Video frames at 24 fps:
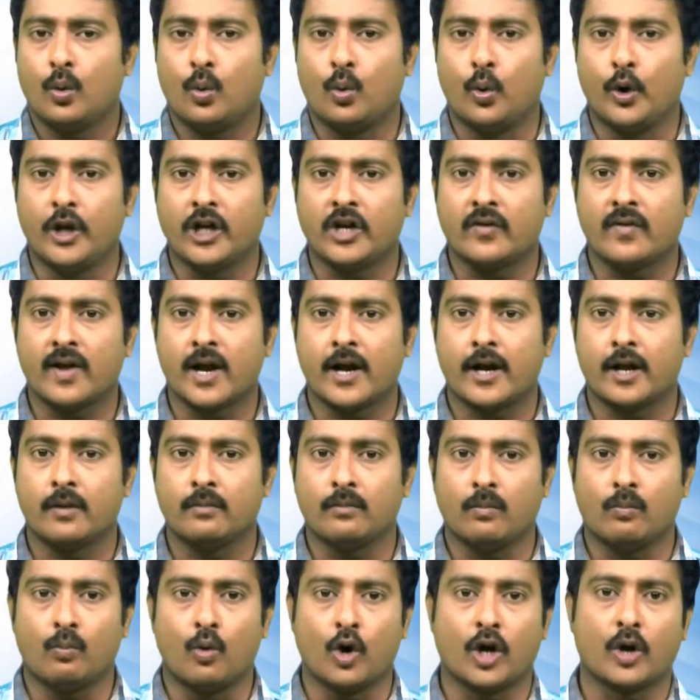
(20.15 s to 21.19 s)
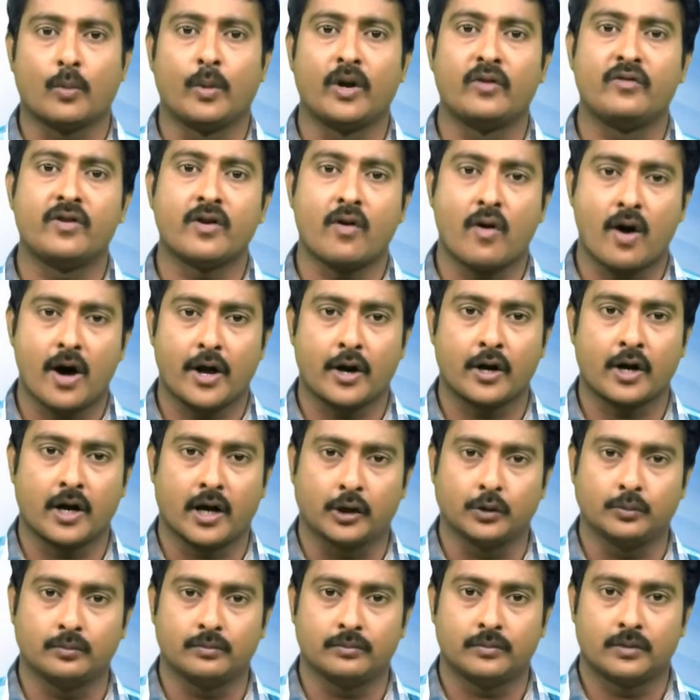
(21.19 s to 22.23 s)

గుడికి వెళ్ళడం మొక్కుబడి వ్యవహారం కాదు